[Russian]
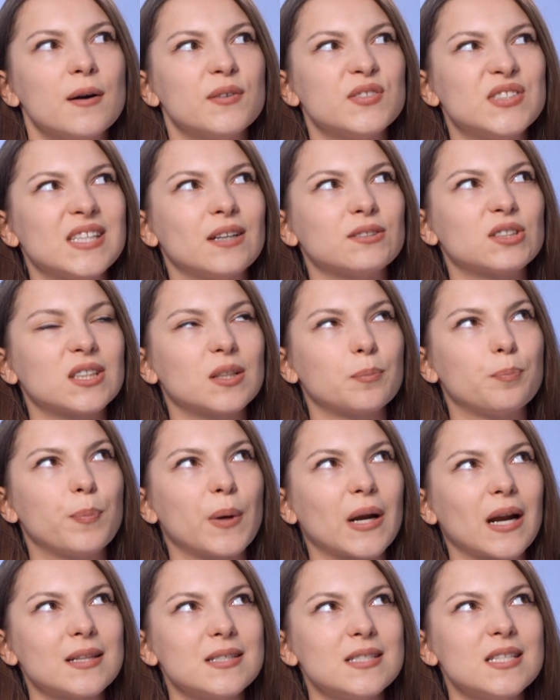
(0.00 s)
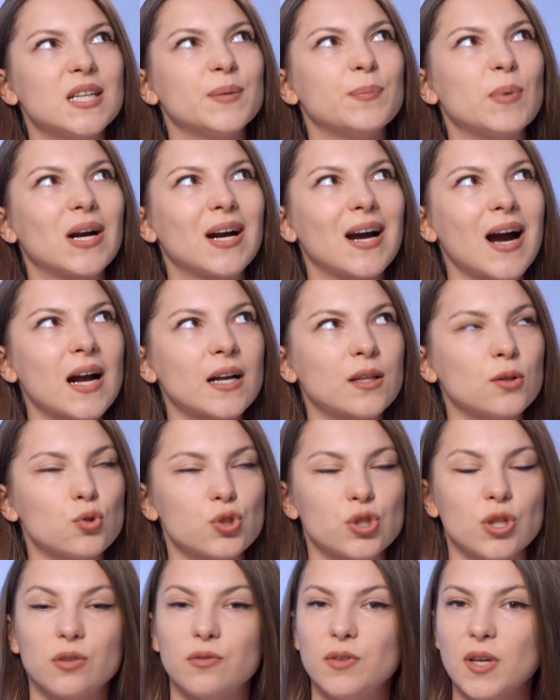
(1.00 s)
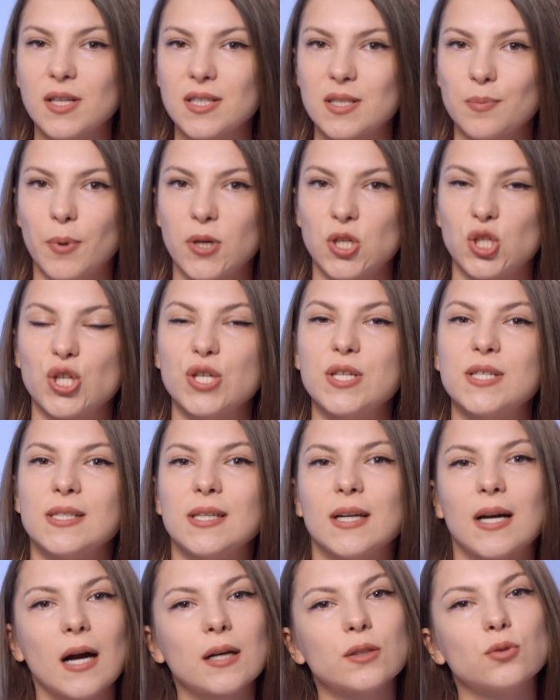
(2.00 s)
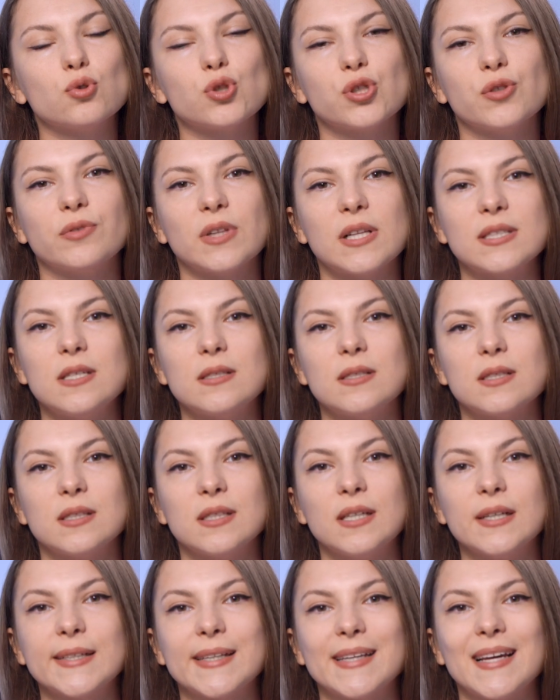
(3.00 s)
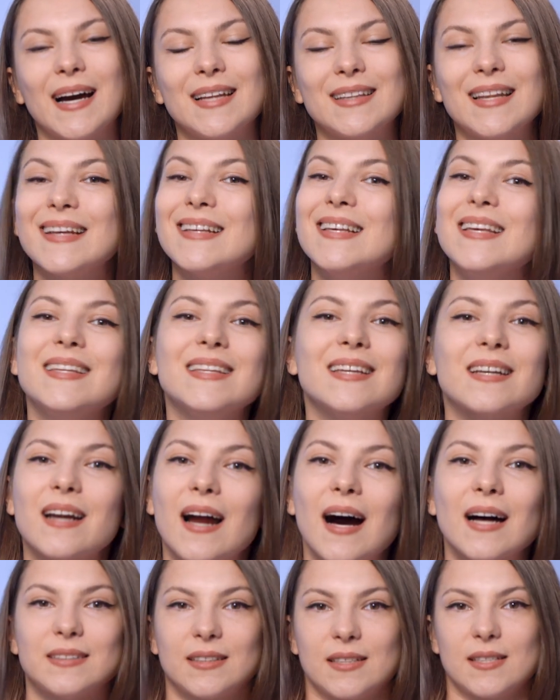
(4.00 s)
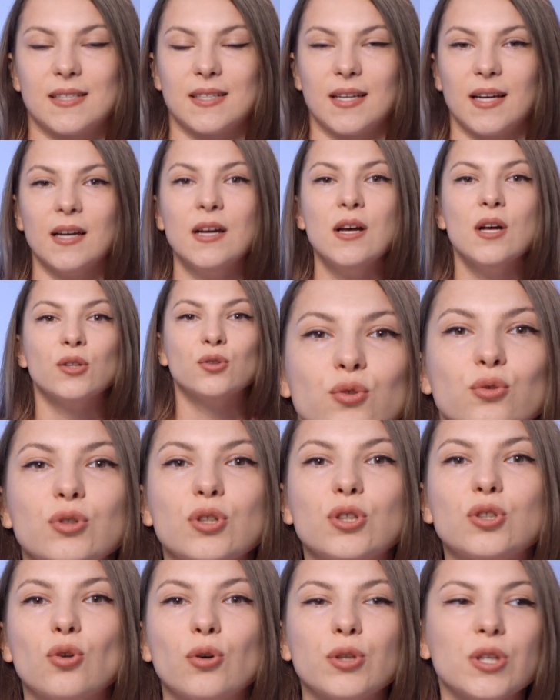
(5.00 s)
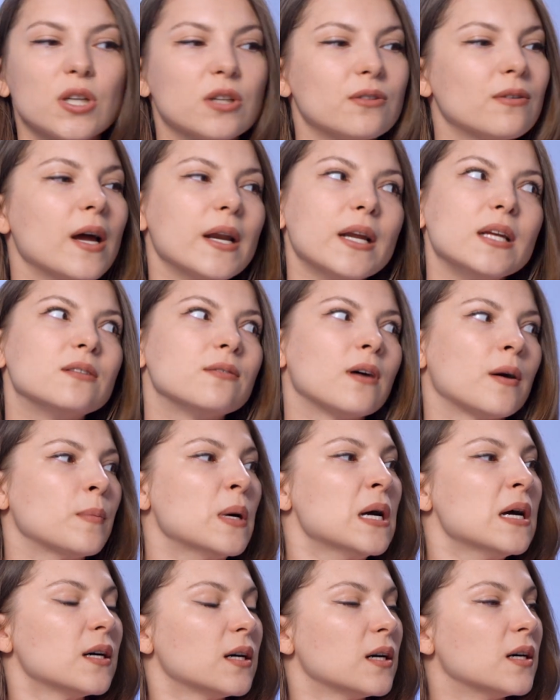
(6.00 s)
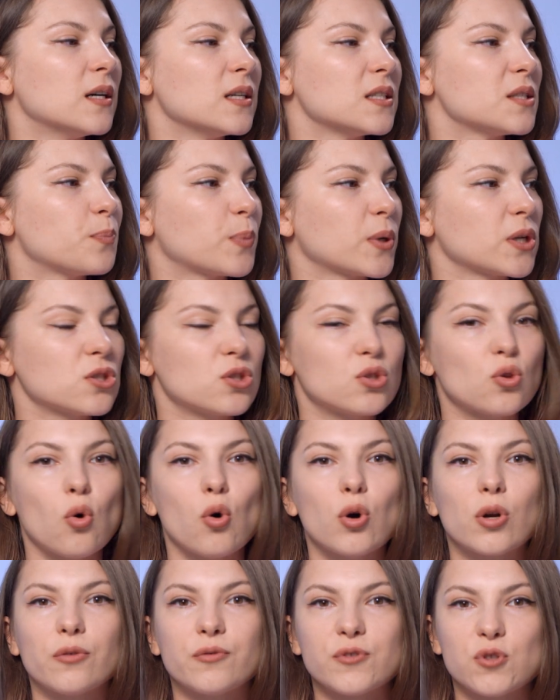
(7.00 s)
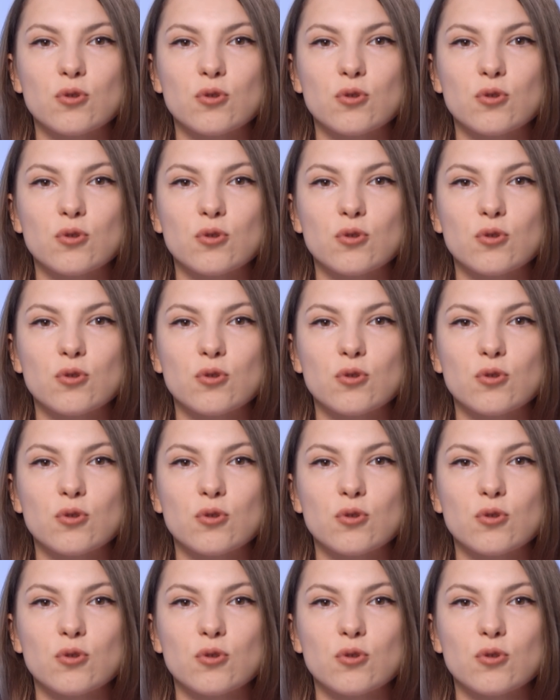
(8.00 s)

вся вот эта парадигма, как нужно двигаться по жизни, как нужно владеть энергией, она генераторская. Но никто не говорит вам э, с просторов